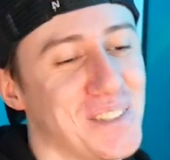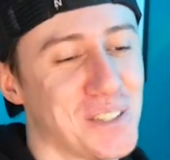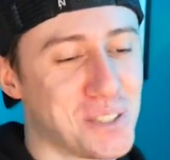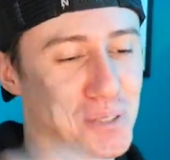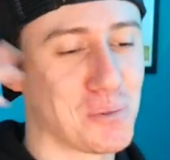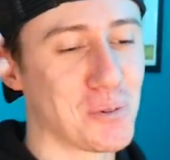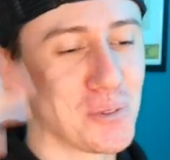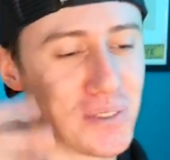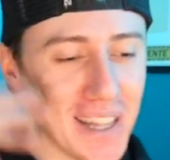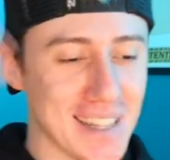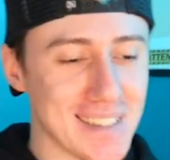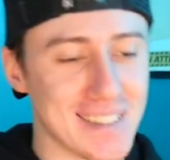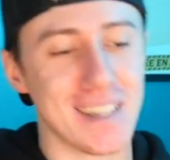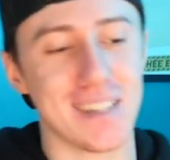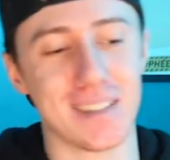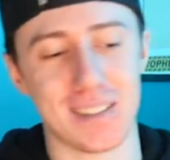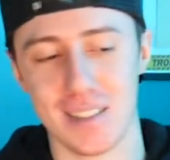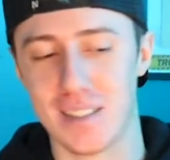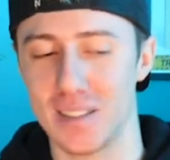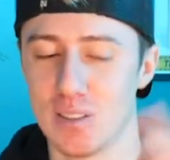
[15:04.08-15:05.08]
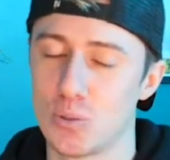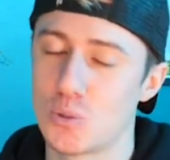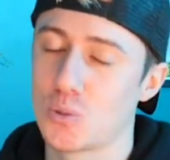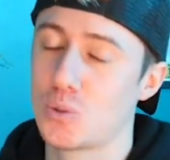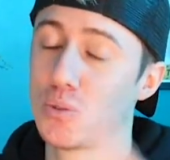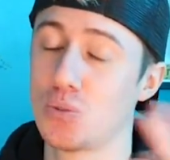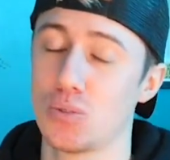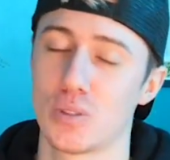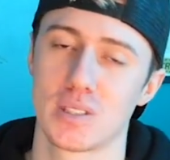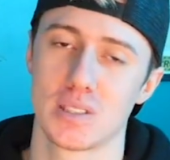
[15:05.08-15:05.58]
on se monte la tête et du
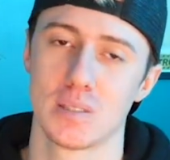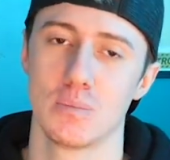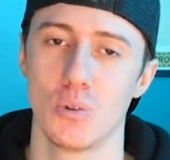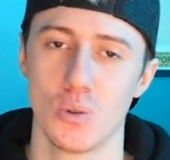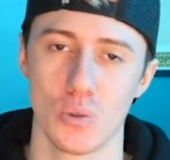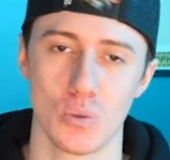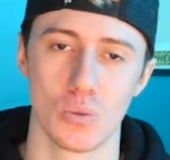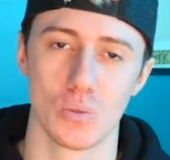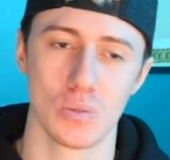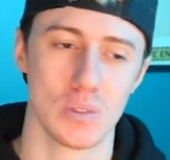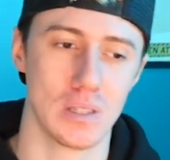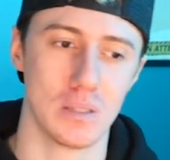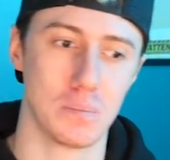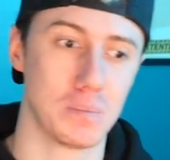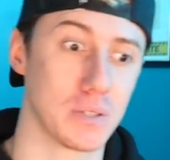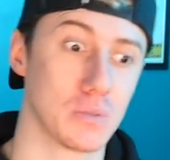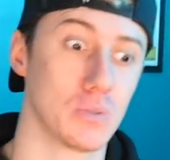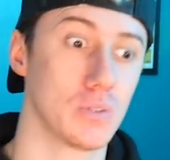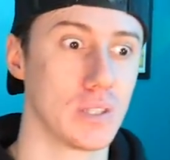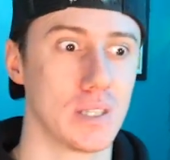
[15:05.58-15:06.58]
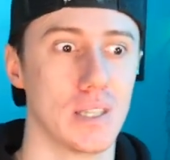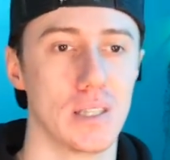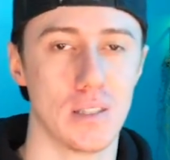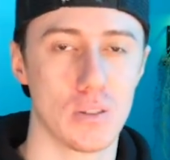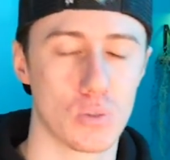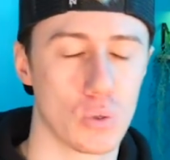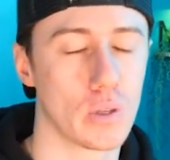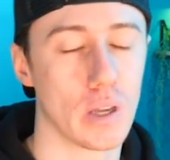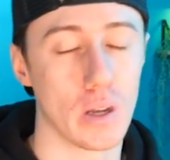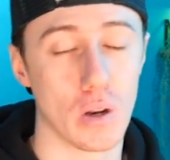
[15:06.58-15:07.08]
coup, forcément, on est persuadé qu'il y a des
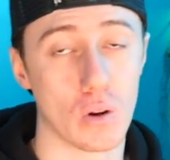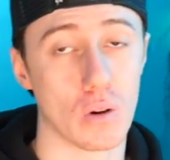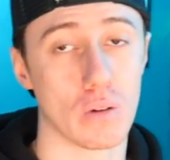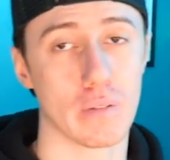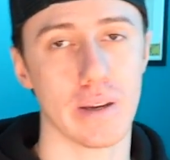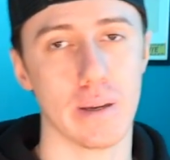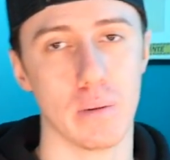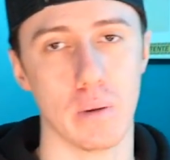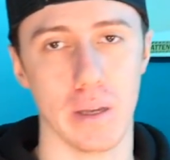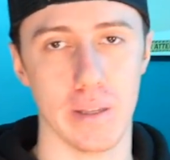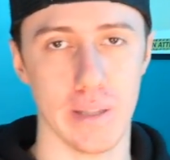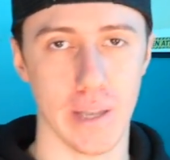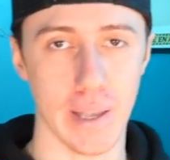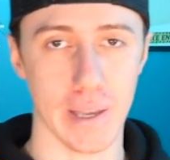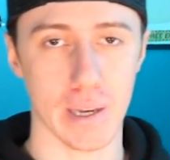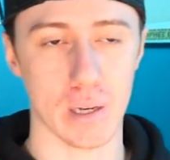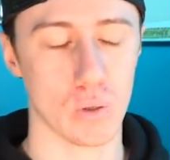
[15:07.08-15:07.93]
trucs alors qu'en vrai, bah, il y a